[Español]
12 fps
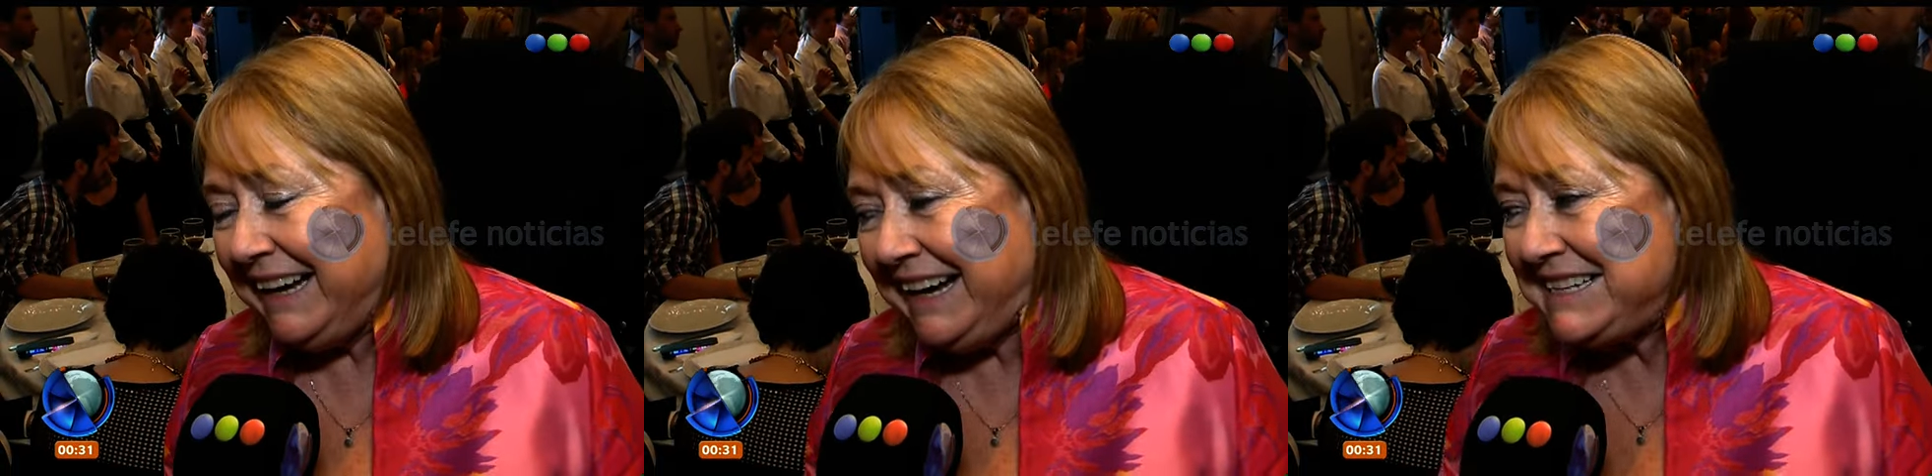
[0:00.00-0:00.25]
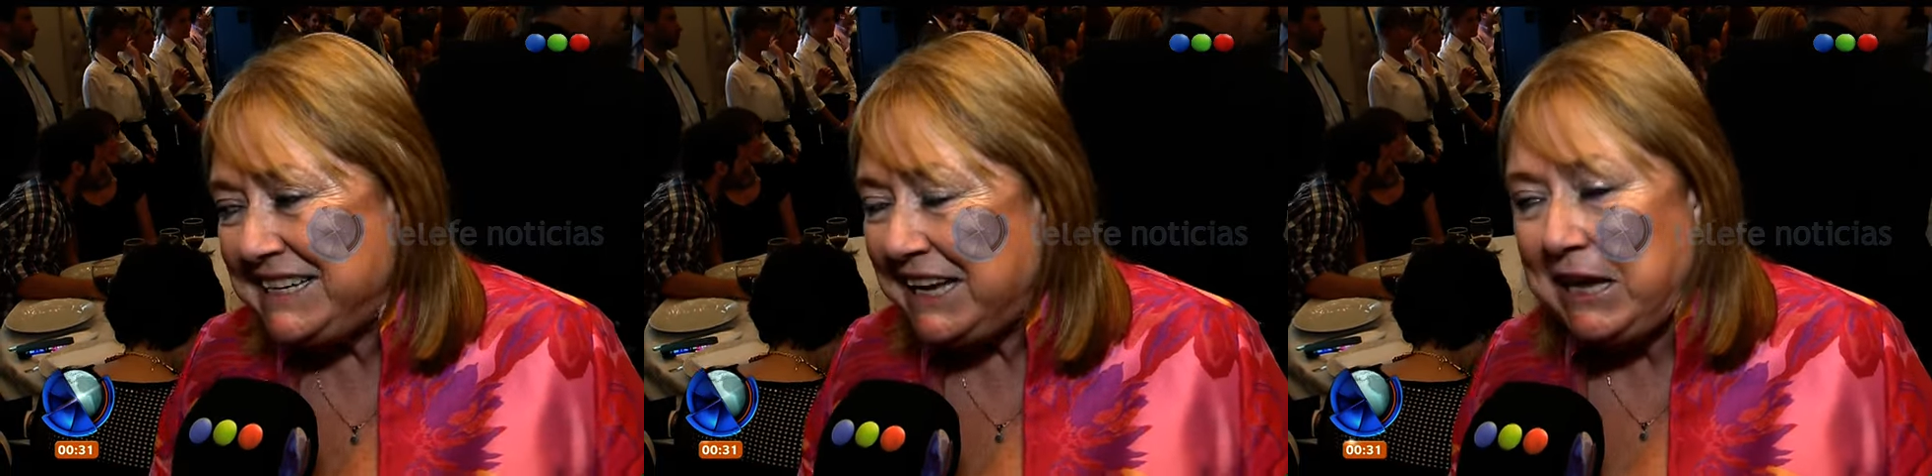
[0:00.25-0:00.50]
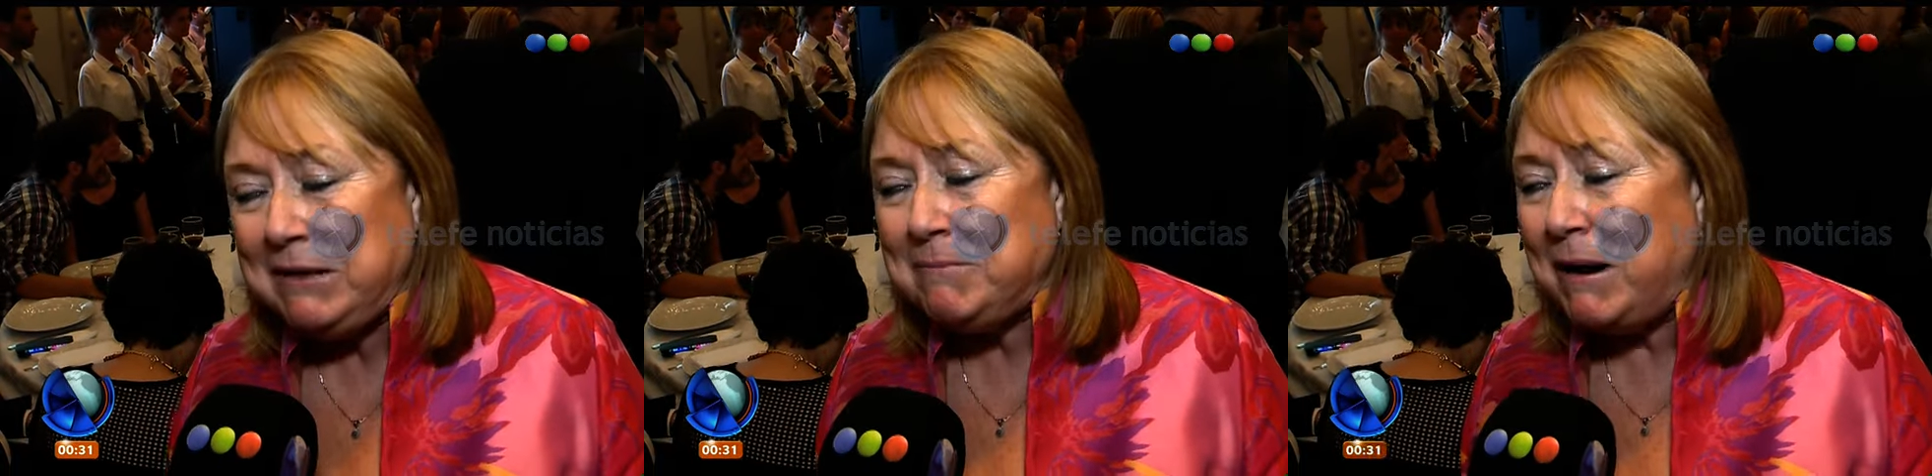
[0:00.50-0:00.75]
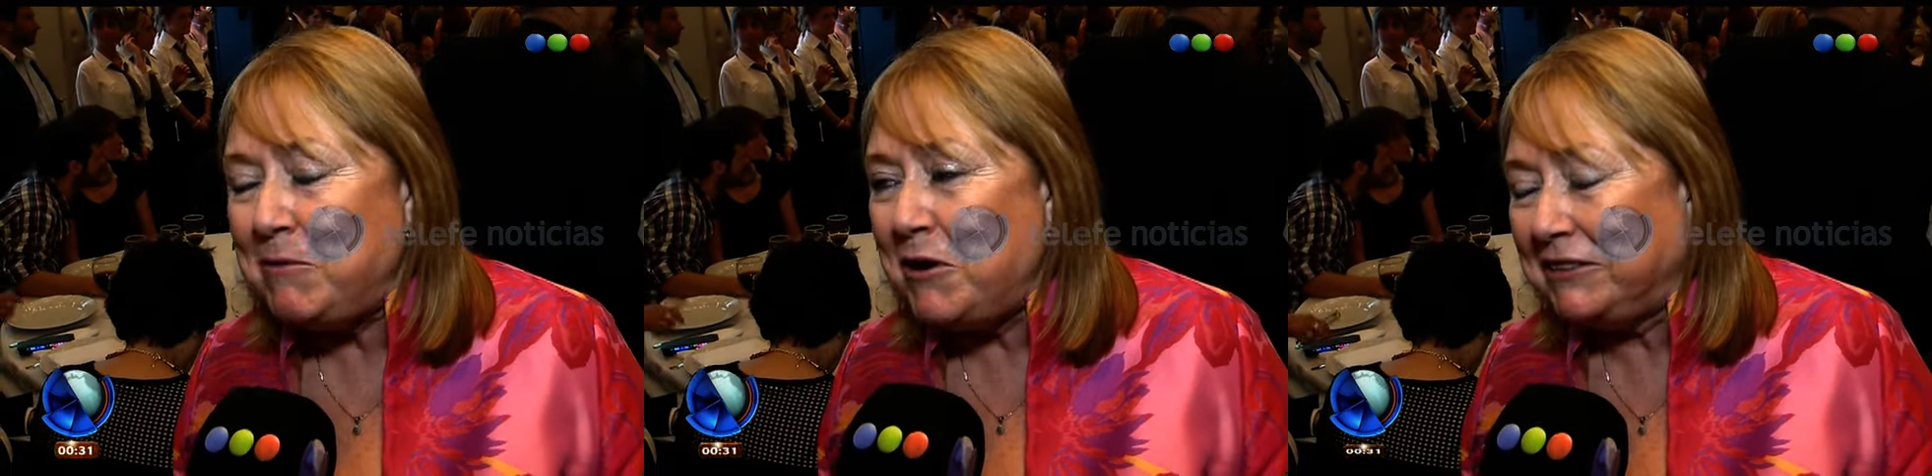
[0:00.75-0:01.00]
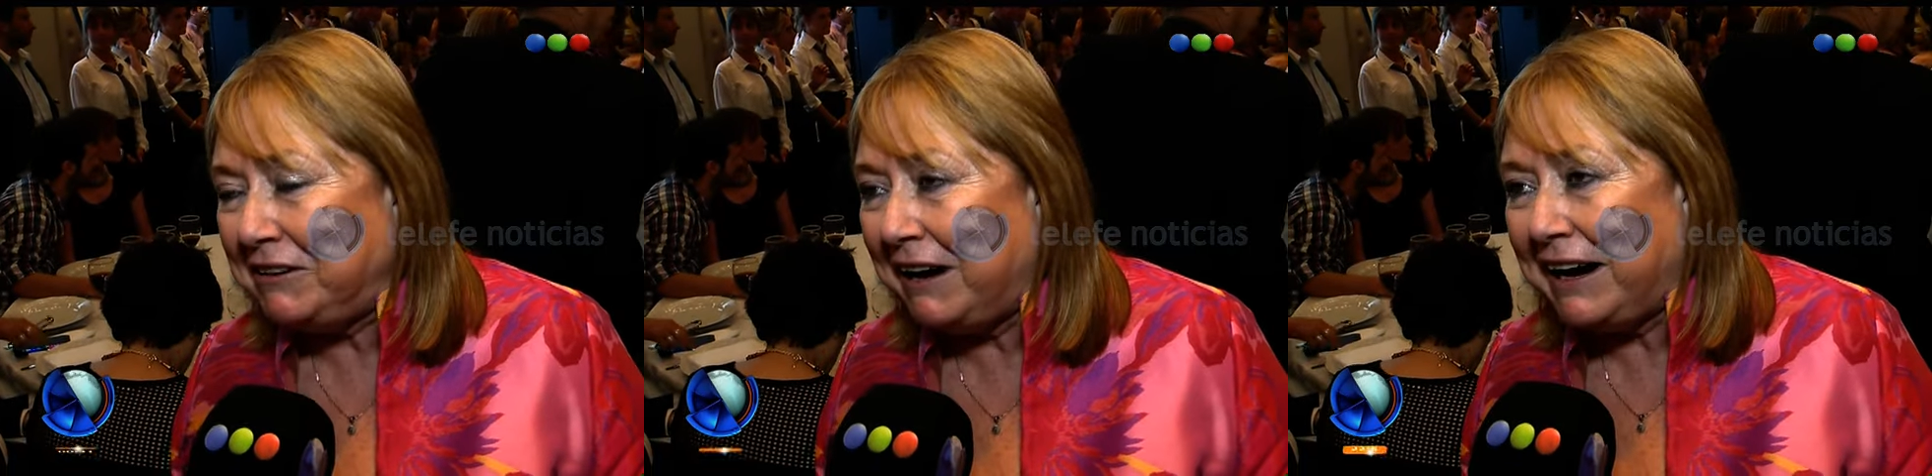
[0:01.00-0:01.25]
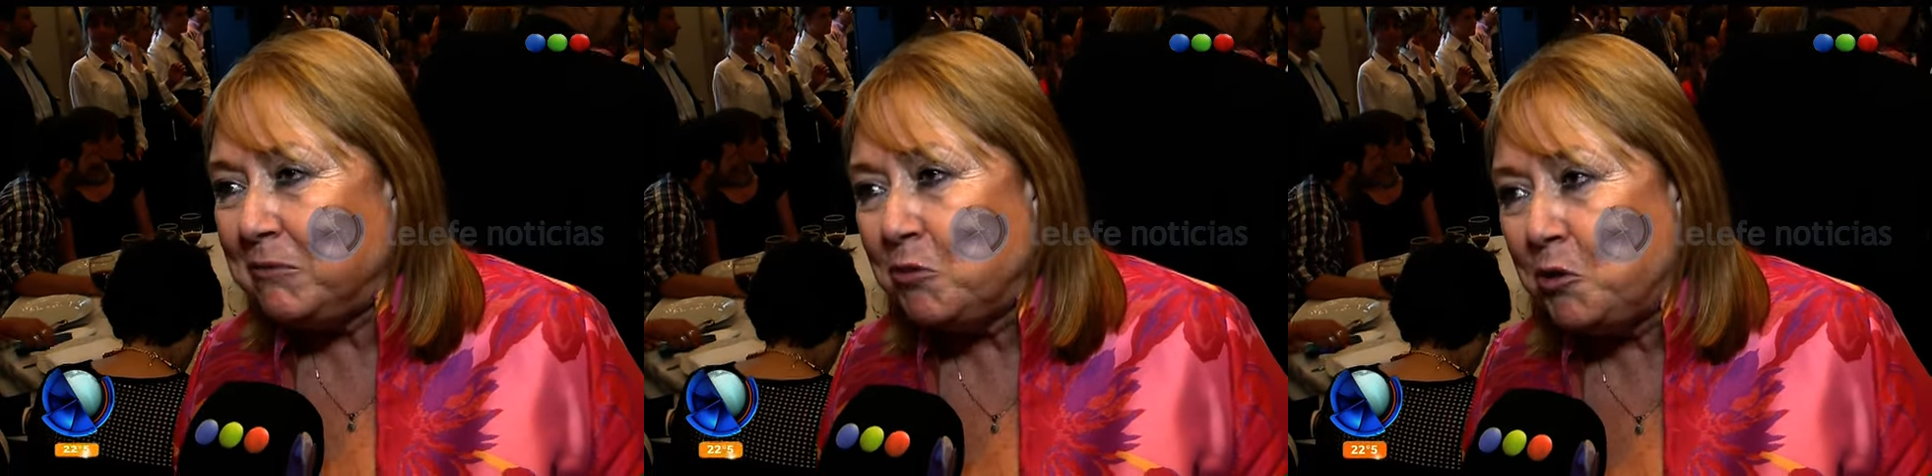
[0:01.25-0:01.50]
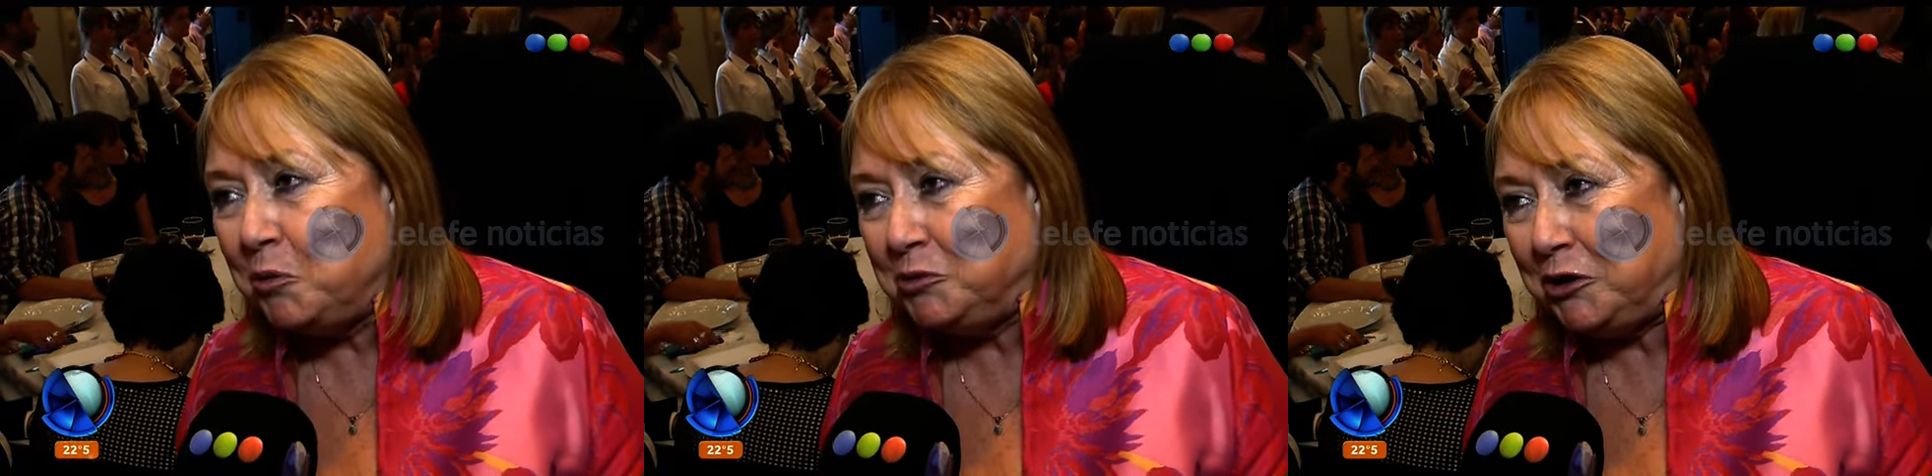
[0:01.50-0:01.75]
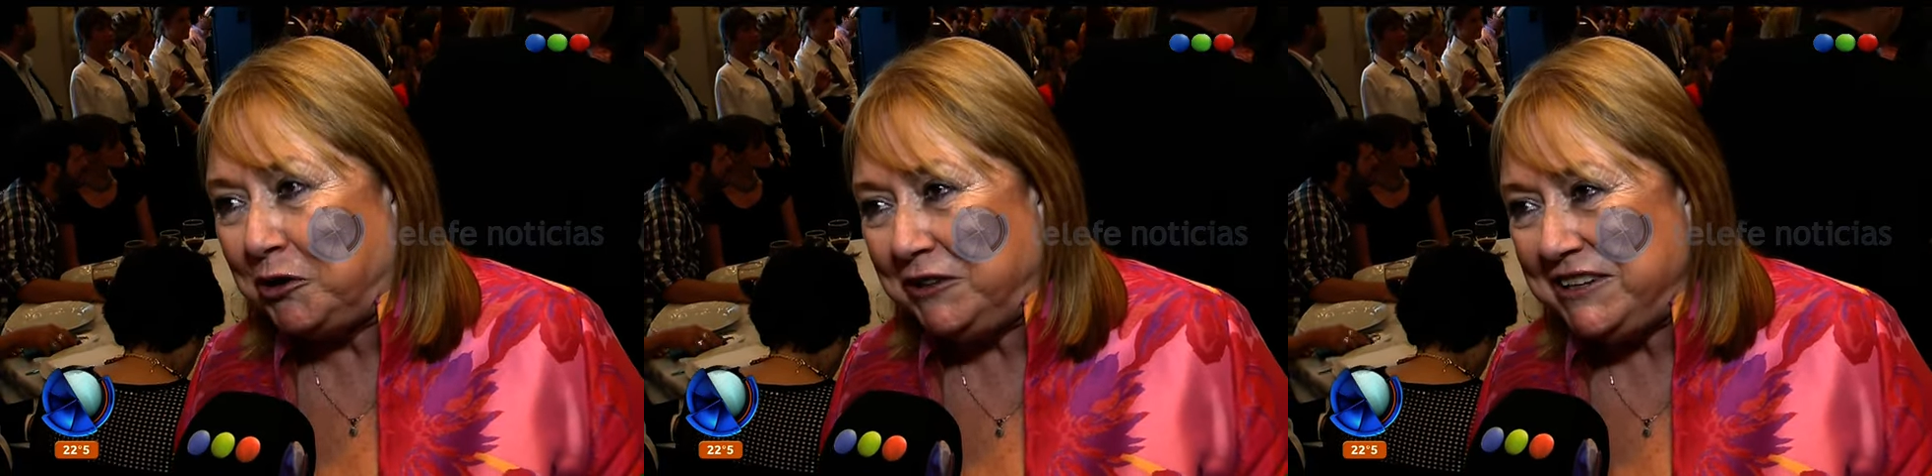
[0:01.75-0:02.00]
Así que vamos a trabajar muy
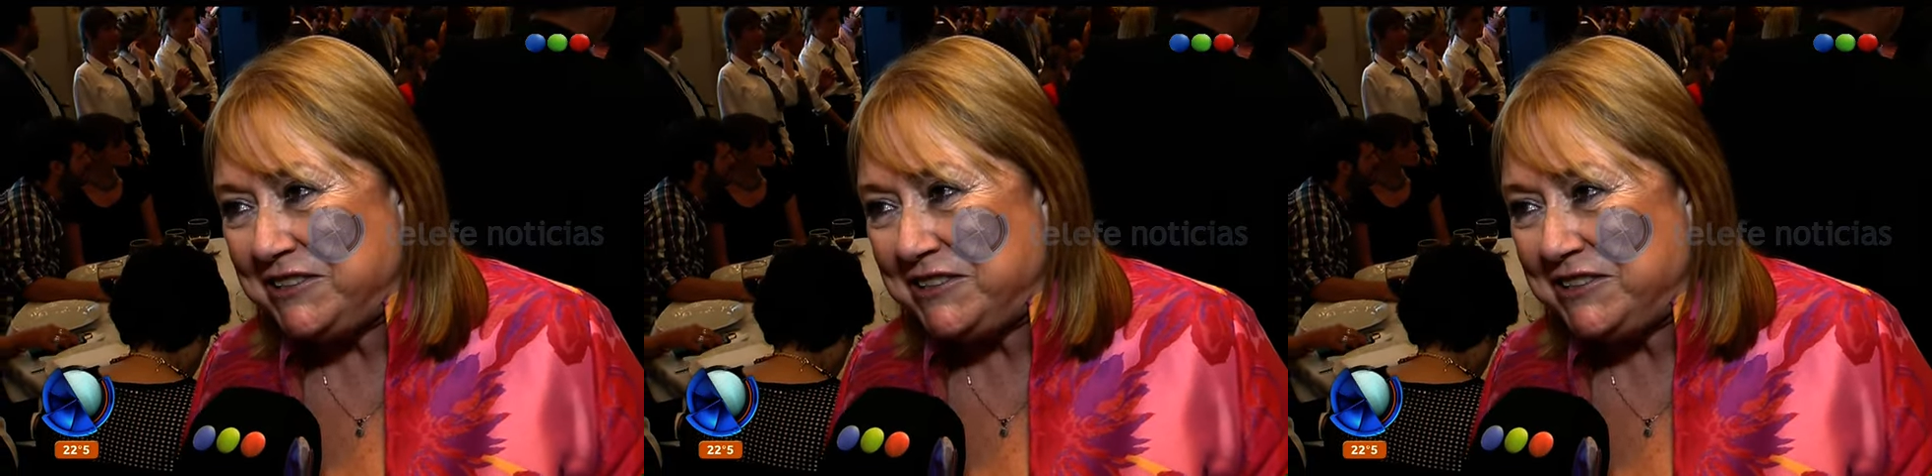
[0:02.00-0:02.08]
junto con